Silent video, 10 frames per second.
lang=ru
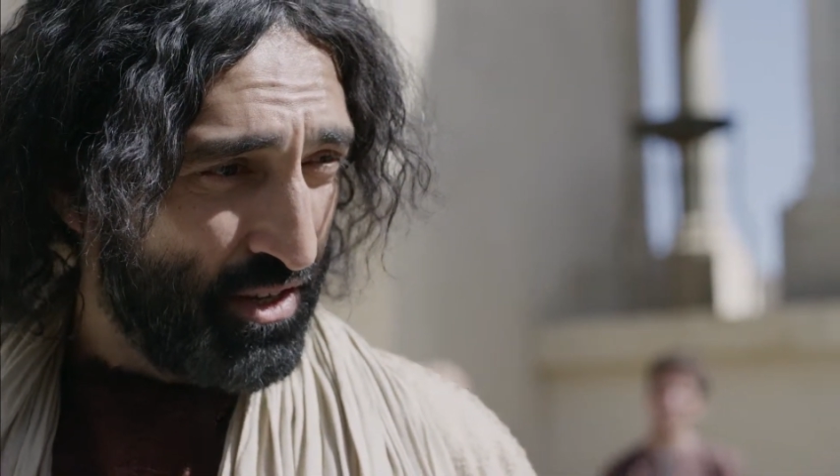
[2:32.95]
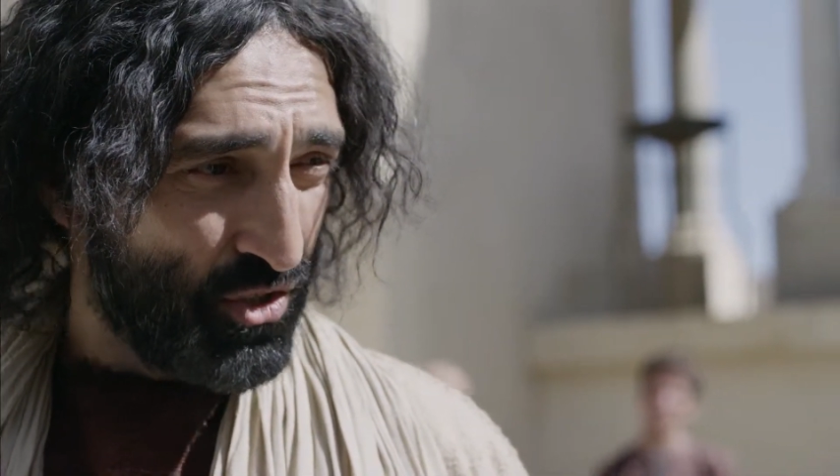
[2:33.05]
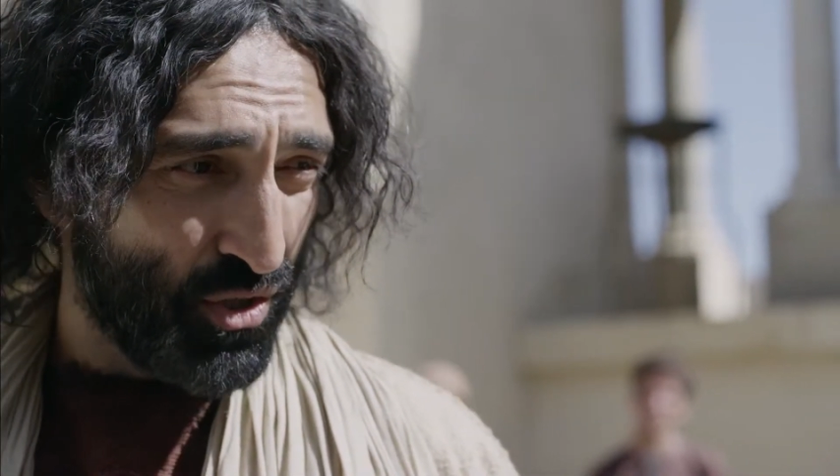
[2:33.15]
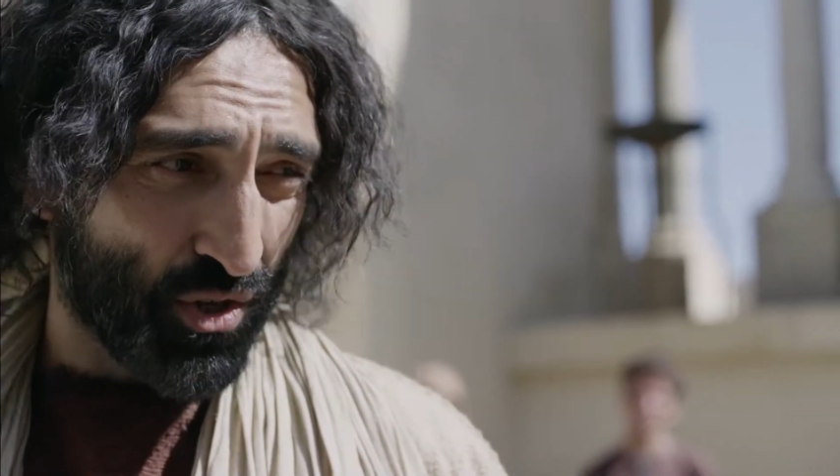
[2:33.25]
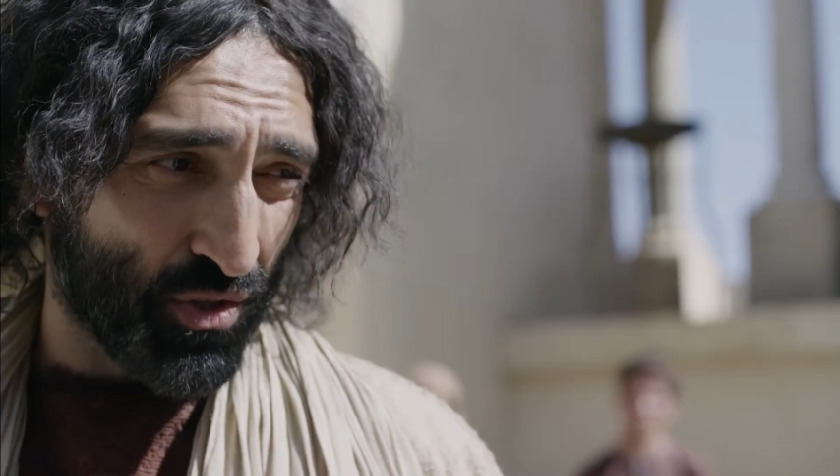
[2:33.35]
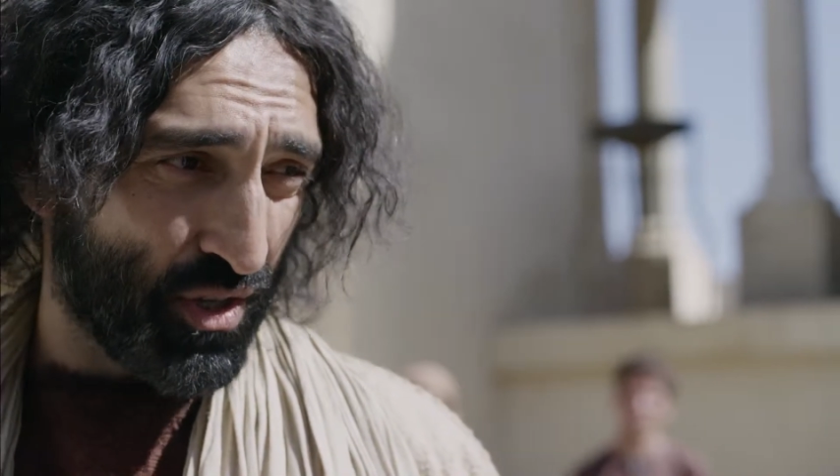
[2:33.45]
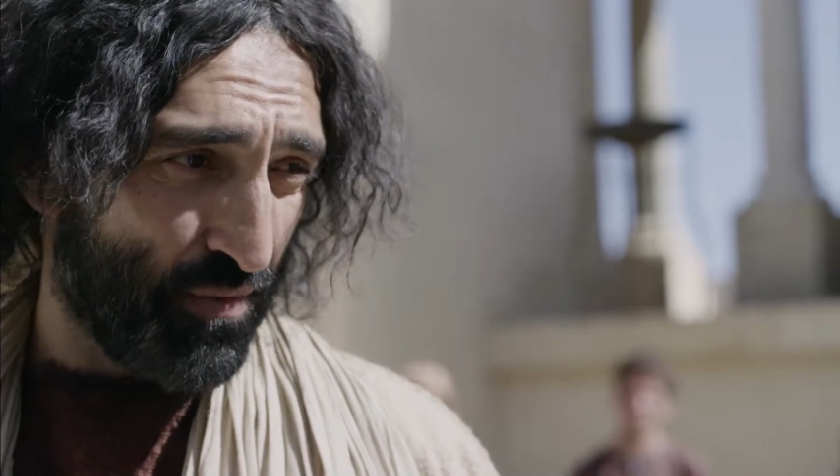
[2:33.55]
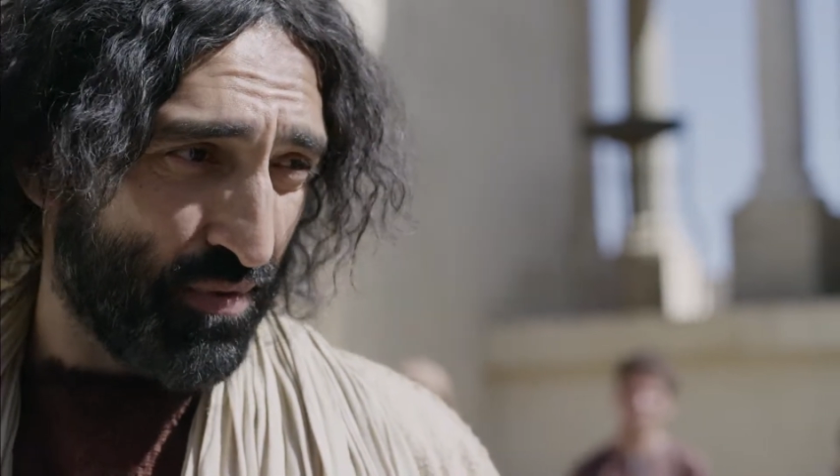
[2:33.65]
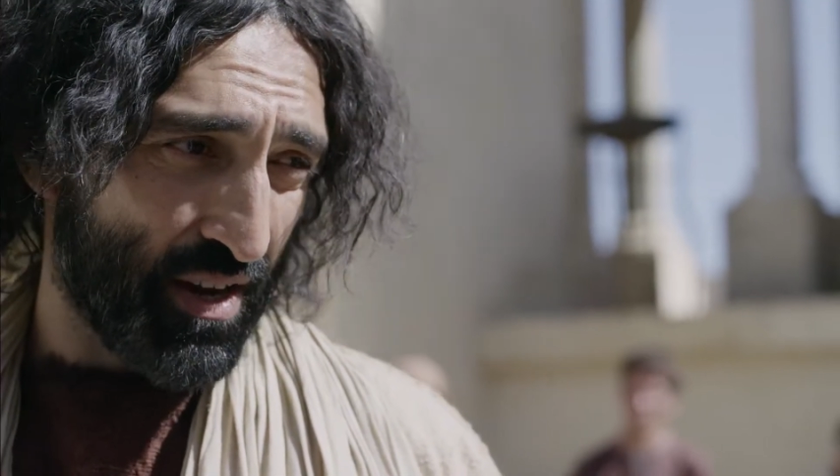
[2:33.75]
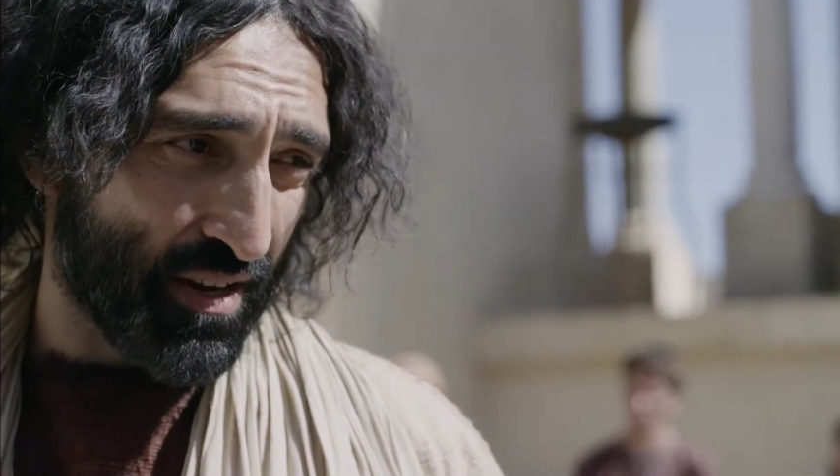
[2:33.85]
Если вы
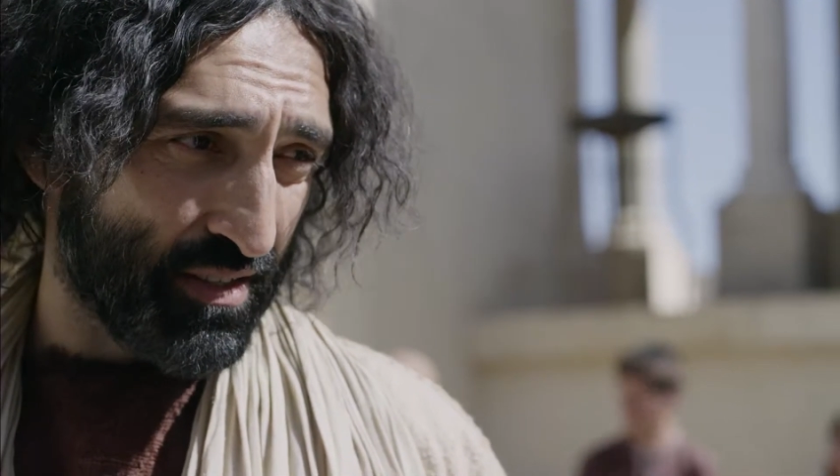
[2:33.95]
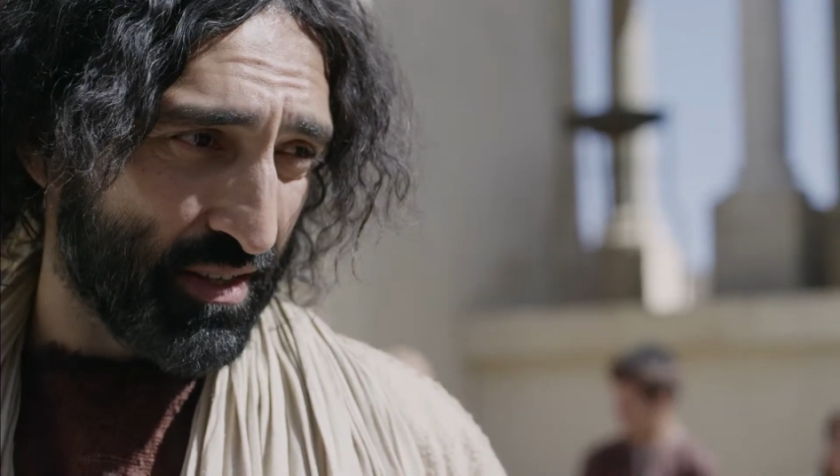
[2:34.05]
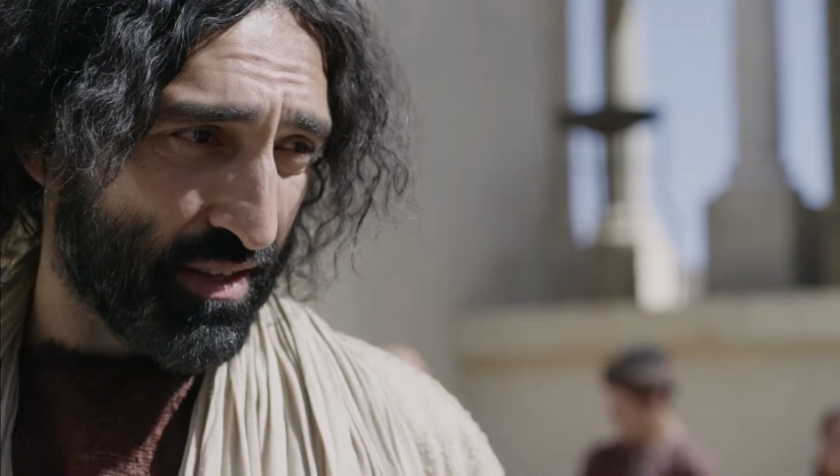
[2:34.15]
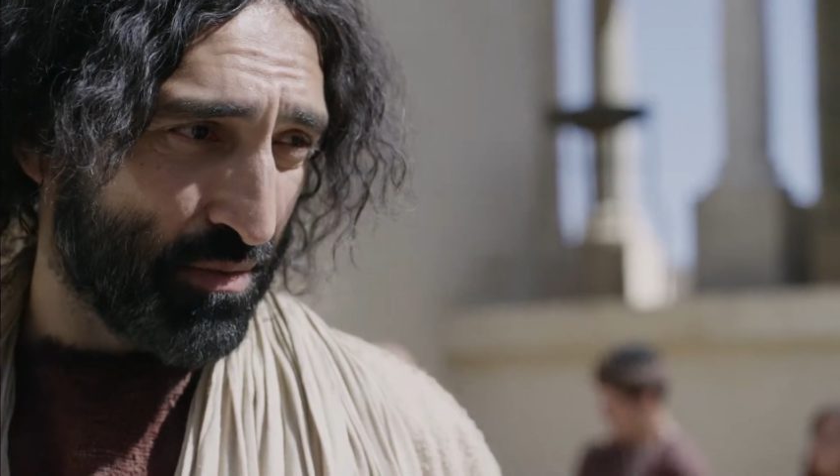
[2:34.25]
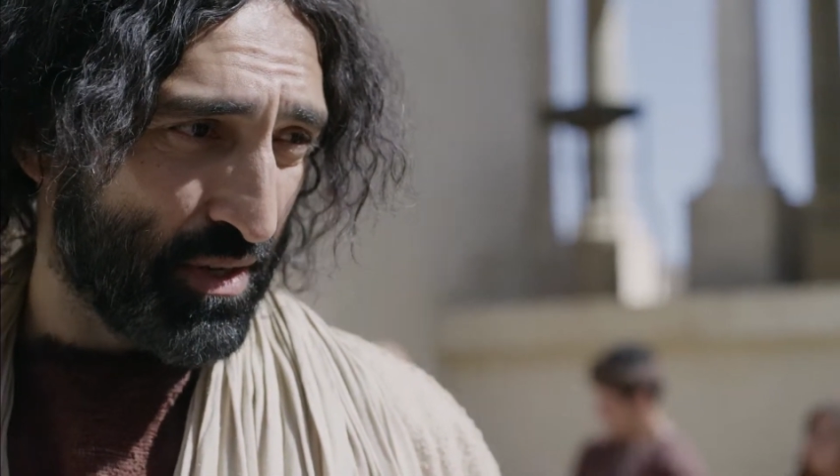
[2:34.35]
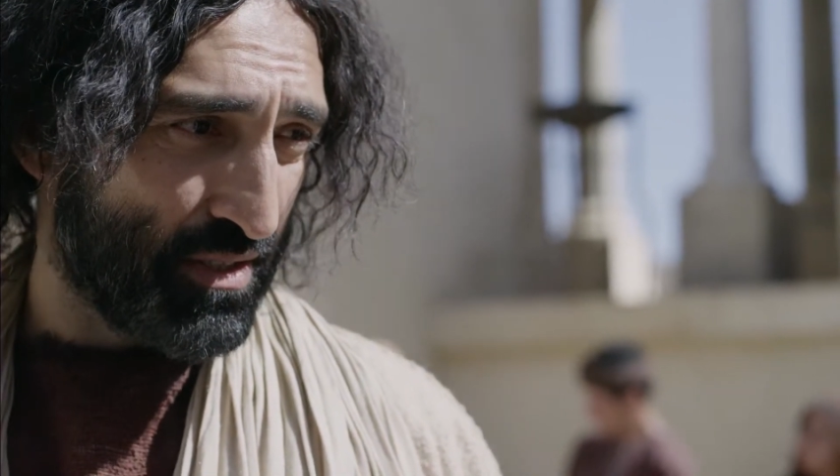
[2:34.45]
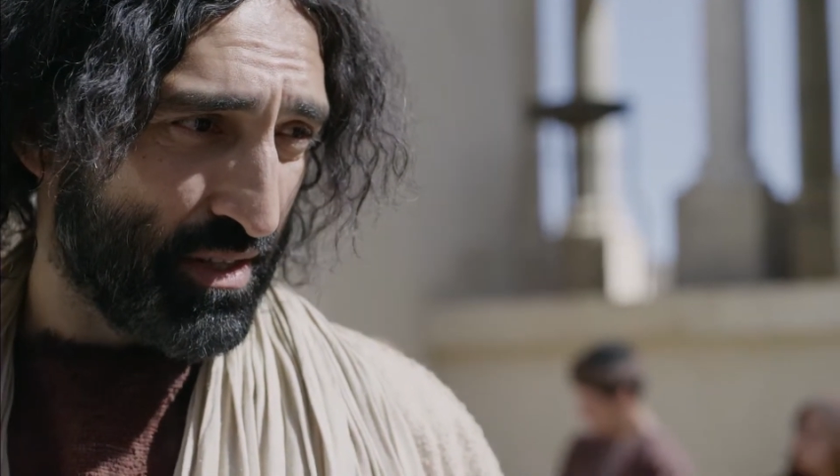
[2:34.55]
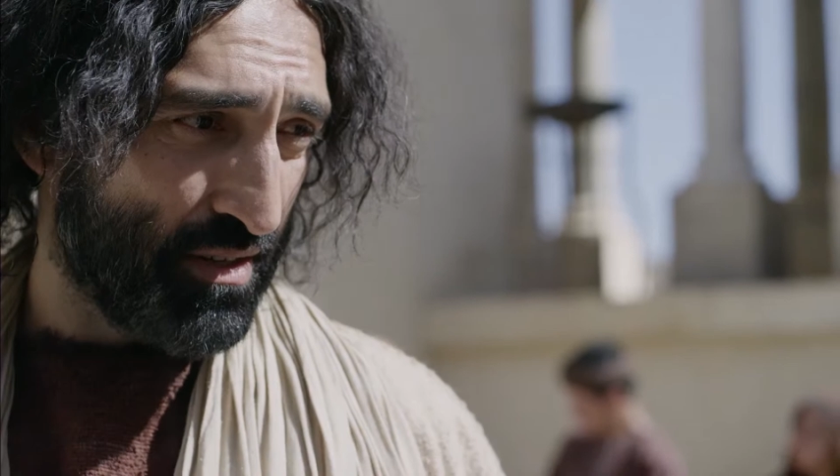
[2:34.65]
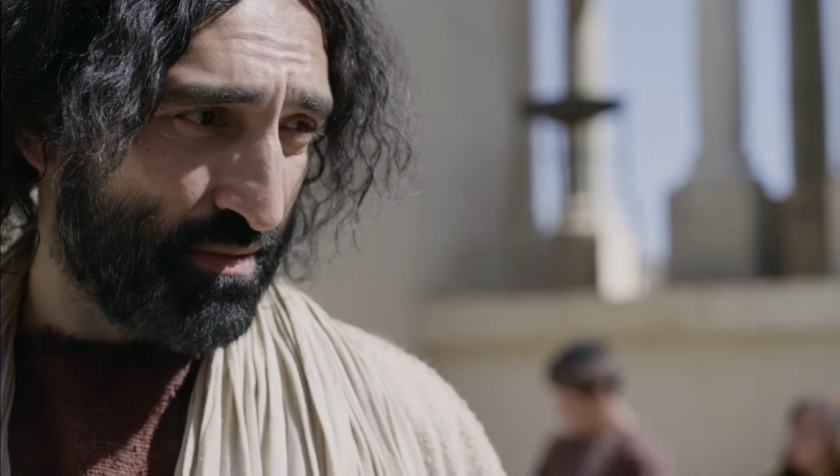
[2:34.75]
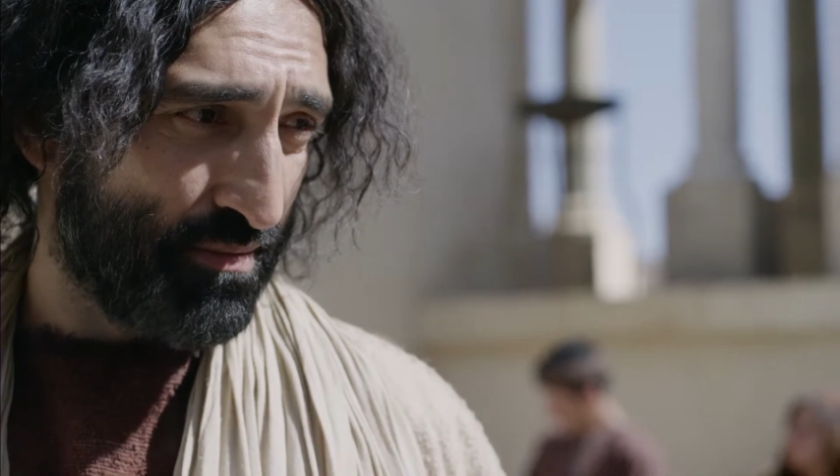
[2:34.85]
не поверите, что я
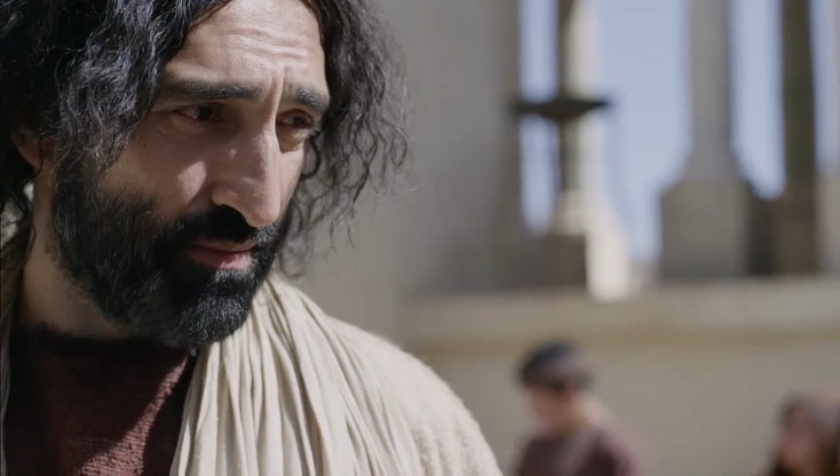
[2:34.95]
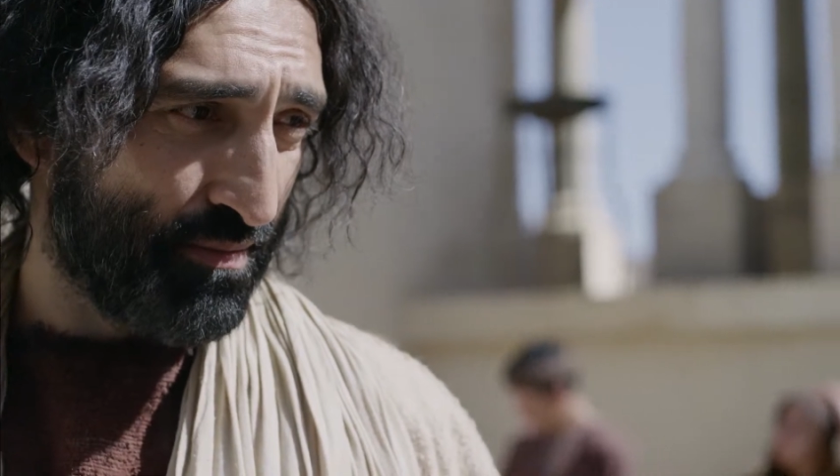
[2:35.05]
тот, за